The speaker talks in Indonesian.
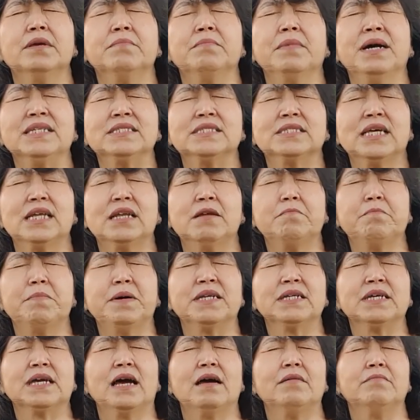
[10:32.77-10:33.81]
masa
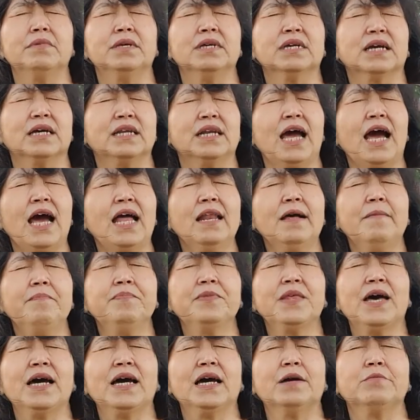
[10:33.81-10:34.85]
depan kami ke dalam
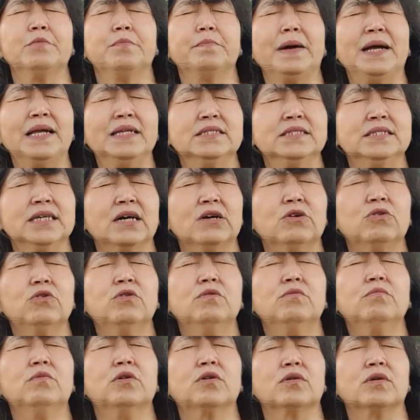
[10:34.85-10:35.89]
tangan panjang
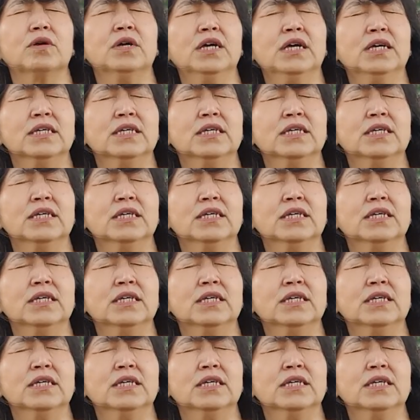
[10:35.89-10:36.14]
umur.